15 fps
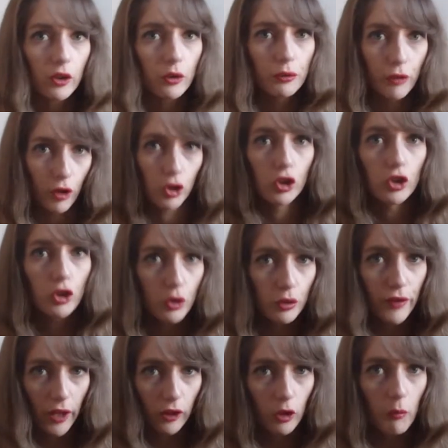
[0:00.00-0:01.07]
découvre que le
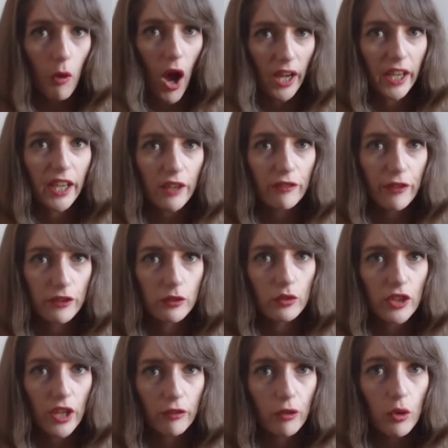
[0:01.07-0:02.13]
gouvernement a greffé son
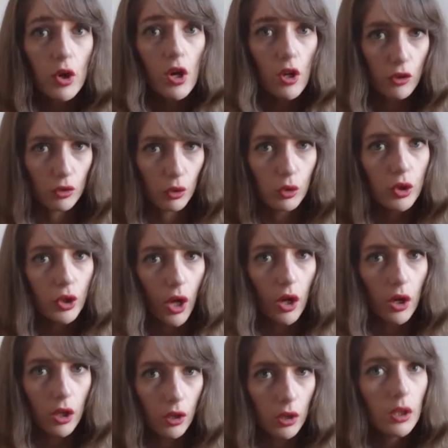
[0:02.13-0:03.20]
cerveau sur le
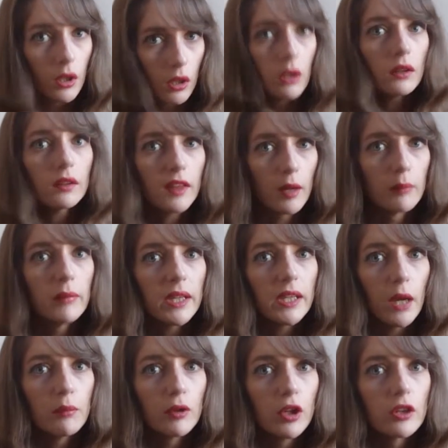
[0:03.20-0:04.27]
corps d'un
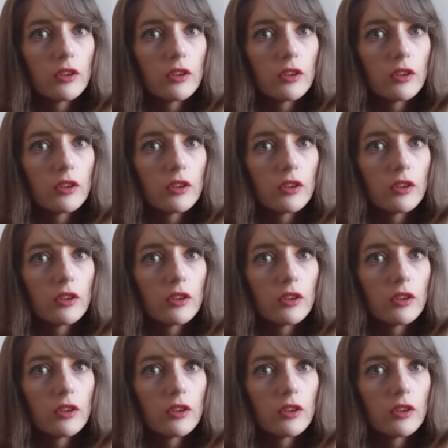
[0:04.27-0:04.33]
méga beau